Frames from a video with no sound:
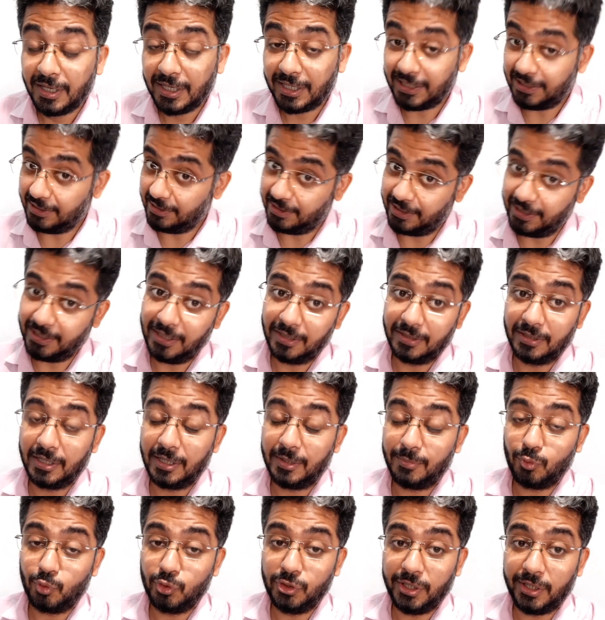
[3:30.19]
हिंदी के अंदर
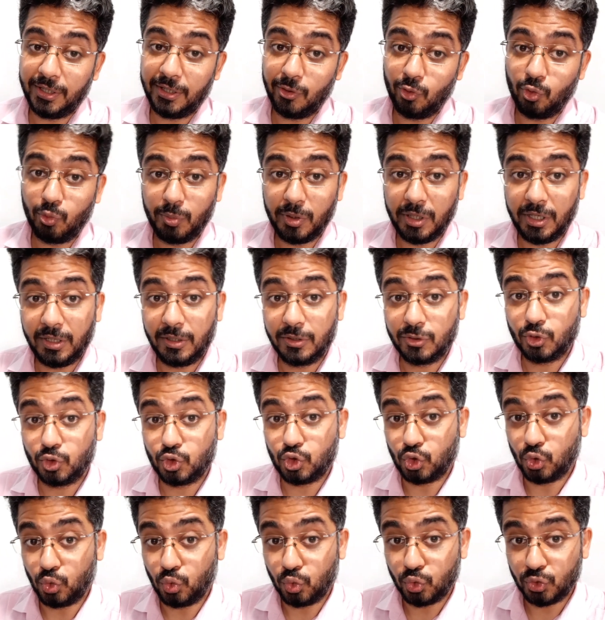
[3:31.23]
आपको देखने को मिलेगा तो
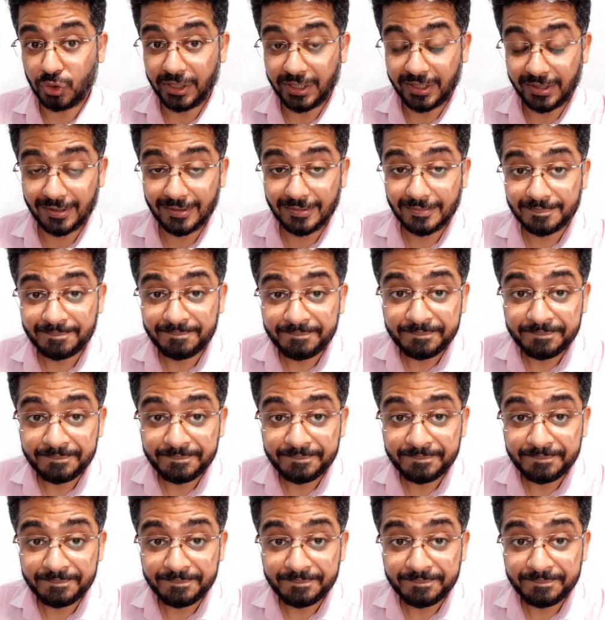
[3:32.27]
ज़रूर देखना